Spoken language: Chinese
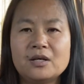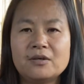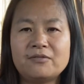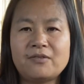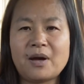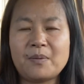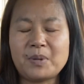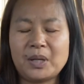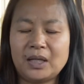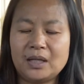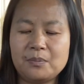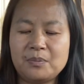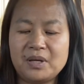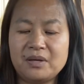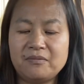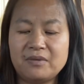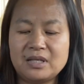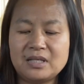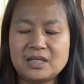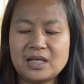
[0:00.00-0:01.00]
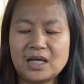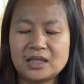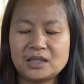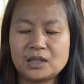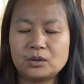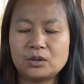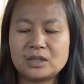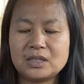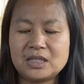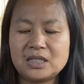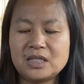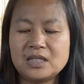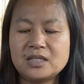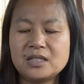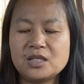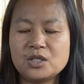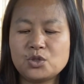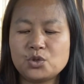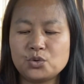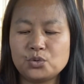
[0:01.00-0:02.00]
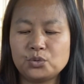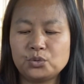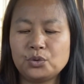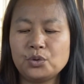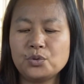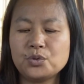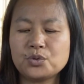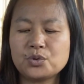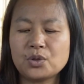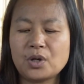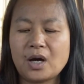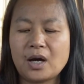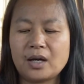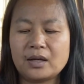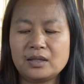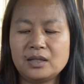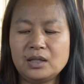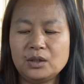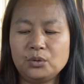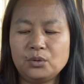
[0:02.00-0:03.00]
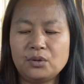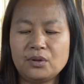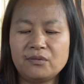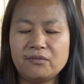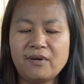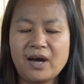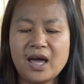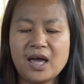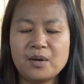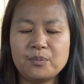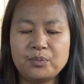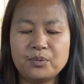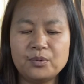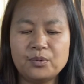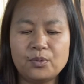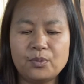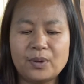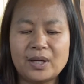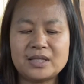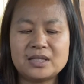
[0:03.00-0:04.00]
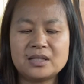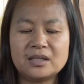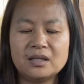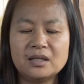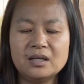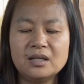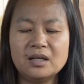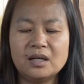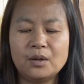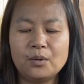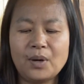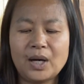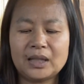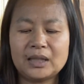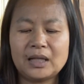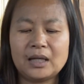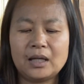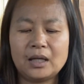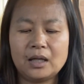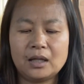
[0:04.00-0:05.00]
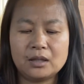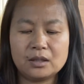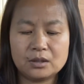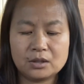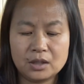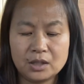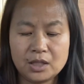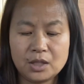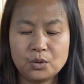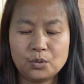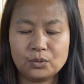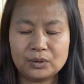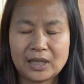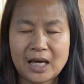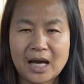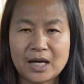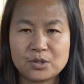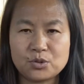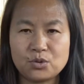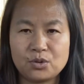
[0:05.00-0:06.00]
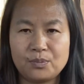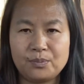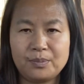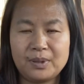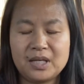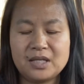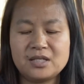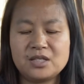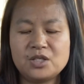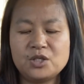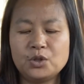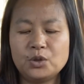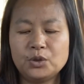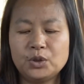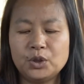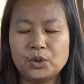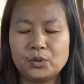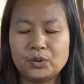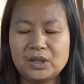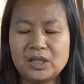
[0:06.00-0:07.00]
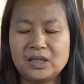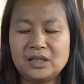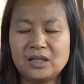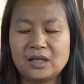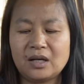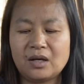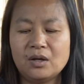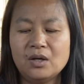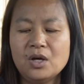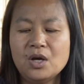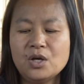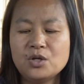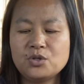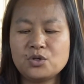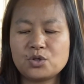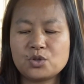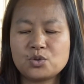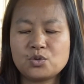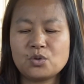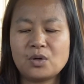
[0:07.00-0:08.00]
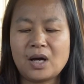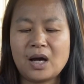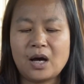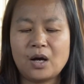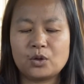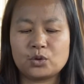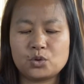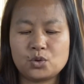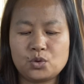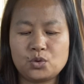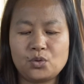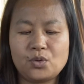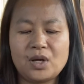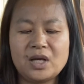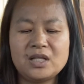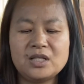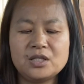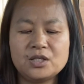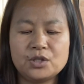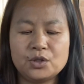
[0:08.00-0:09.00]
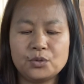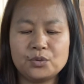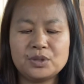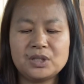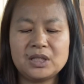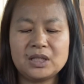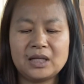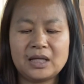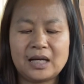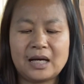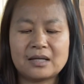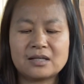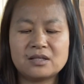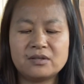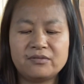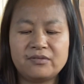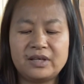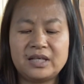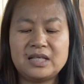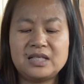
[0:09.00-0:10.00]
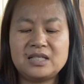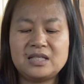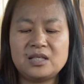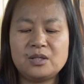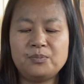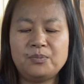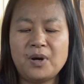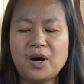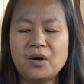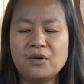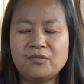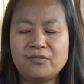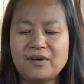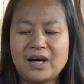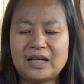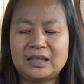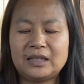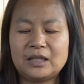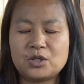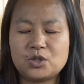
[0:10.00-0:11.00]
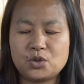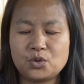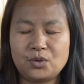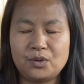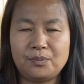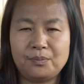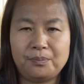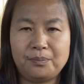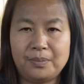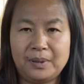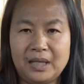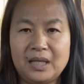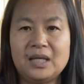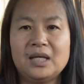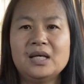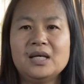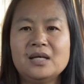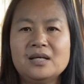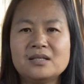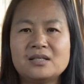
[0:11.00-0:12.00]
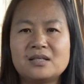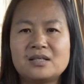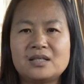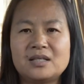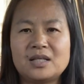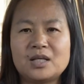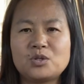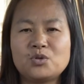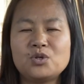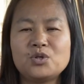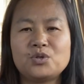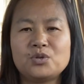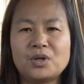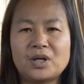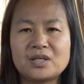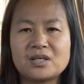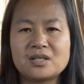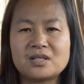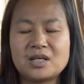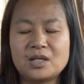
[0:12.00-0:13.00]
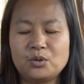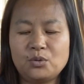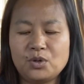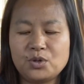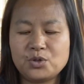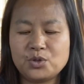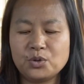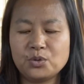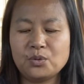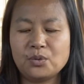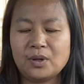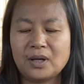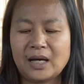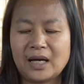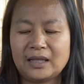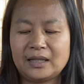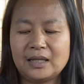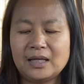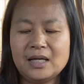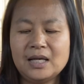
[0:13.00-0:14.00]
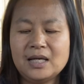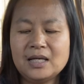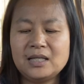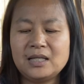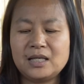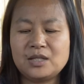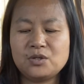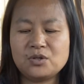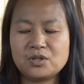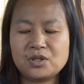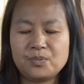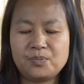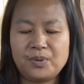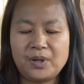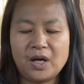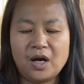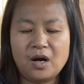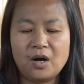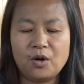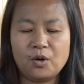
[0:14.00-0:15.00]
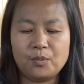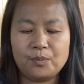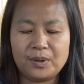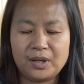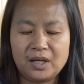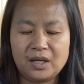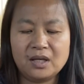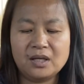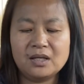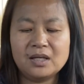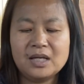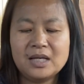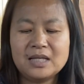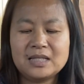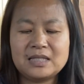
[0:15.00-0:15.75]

发表了一篇文章，叫做《积极主动做好应对外部环境恶化的》。六大准备，其中有一条就是做好全球性粮食危机爆发的准备。其实呢，最主要是针对中国来的，也就是表明